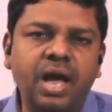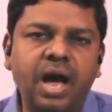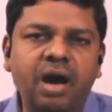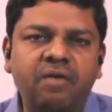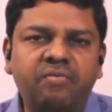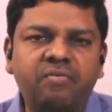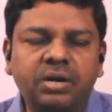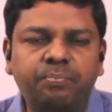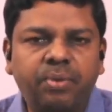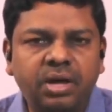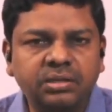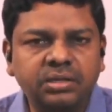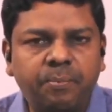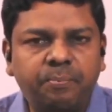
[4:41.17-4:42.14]
அவர்கள்
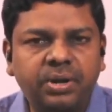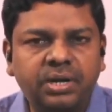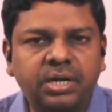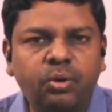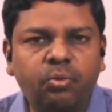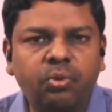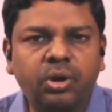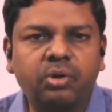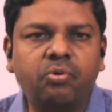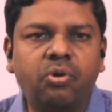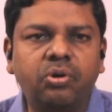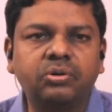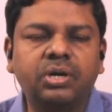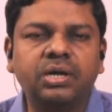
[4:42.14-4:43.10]
பாதுகாப்பற்ற உணர்வோடு
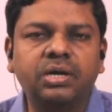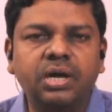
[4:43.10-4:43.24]
கூட